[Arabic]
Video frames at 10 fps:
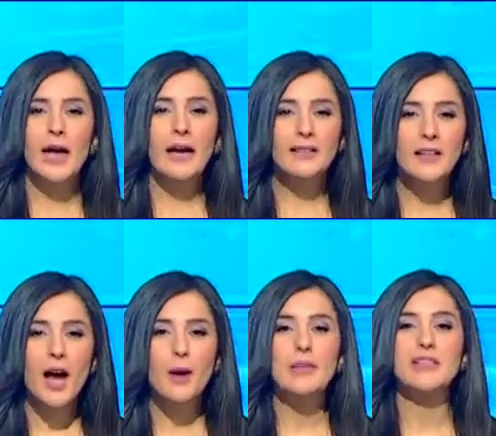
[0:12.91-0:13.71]

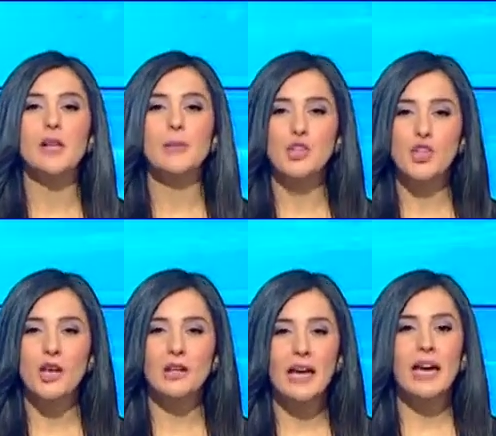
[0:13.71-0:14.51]
اقتحمت
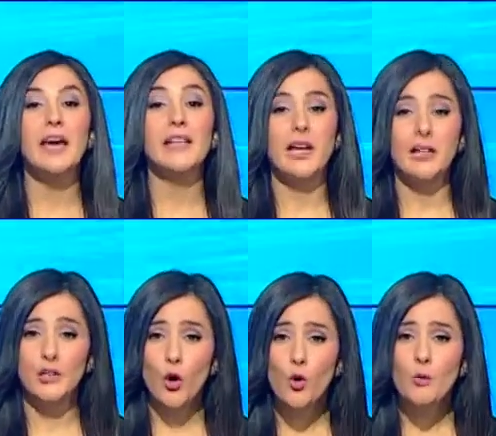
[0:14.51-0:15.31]
المجال هي
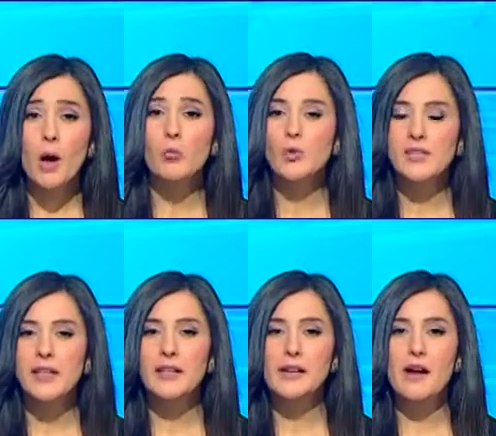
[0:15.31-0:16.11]
اليوم
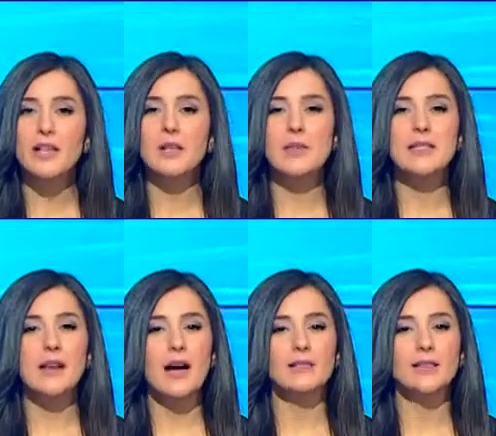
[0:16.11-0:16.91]
مسيرة
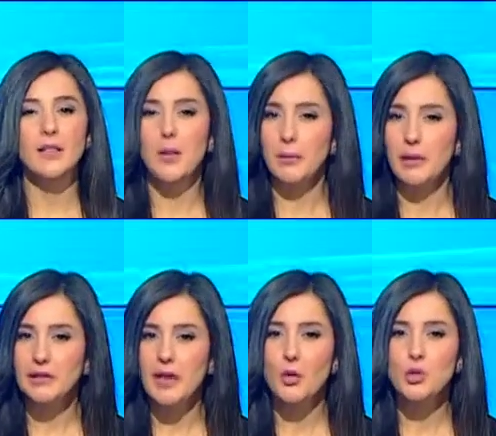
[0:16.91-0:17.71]
لمزرعة
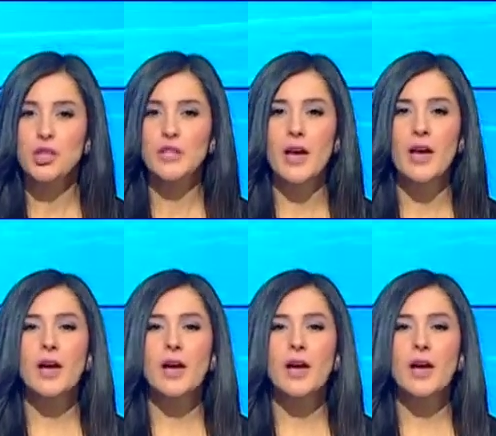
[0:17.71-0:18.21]
بيداغوجية